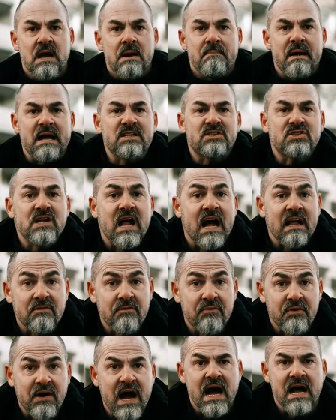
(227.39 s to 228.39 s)
Menschen
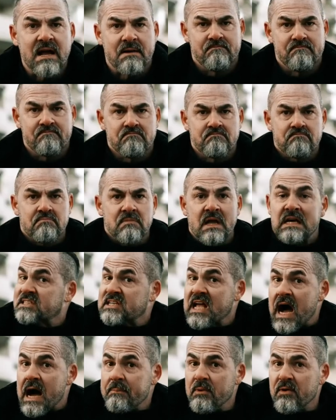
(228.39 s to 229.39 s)
hatten Fragen.
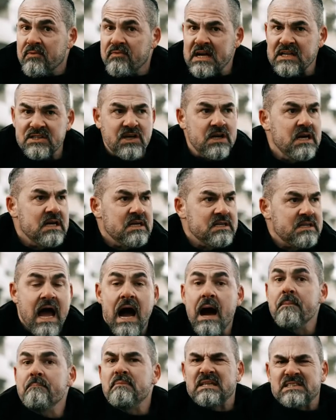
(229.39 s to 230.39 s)
Es gab auch welche, die
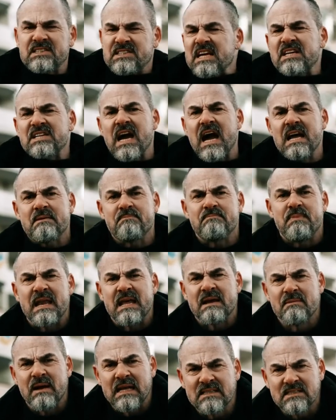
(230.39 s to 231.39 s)
haben mit Sicherheit bei
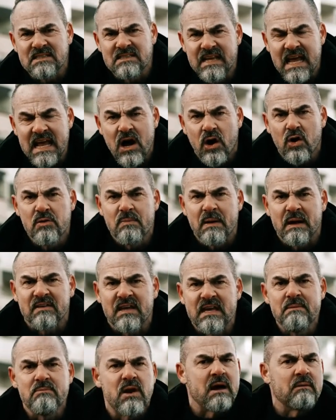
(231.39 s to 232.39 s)
dem ganzen Ding auch
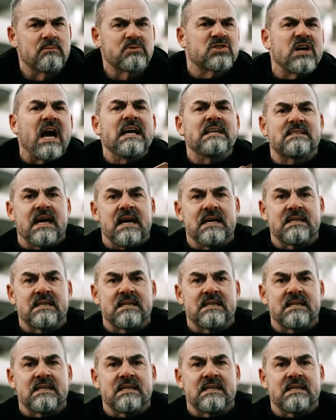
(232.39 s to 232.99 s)
übertrieben und haben Scheiße